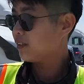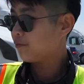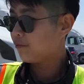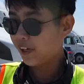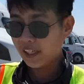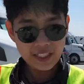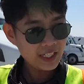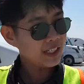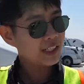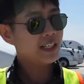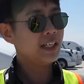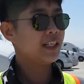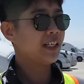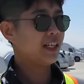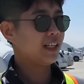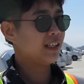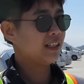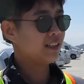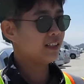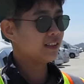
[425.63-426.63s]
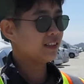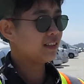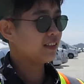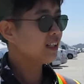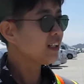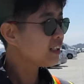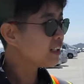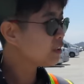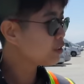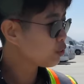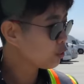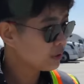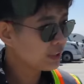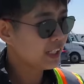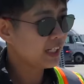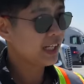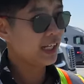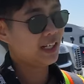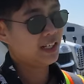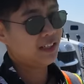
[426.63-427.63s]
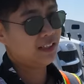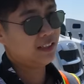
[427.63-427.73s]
เฟดเอ็กซ์ เลยเนี่ยก็คือจุดนี้แหละ